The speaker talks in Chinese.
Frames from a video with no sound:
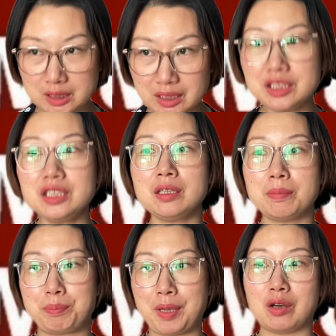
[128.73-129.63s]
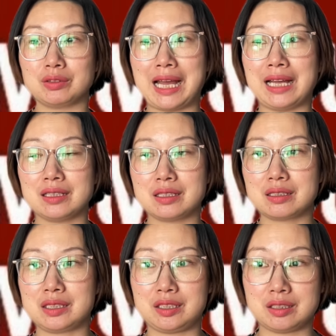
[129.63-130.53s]
一表达
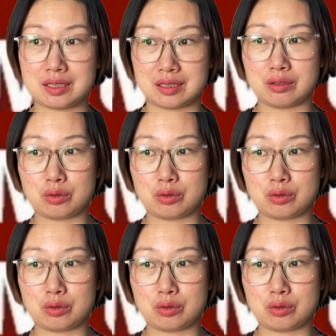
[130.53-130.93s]
妻子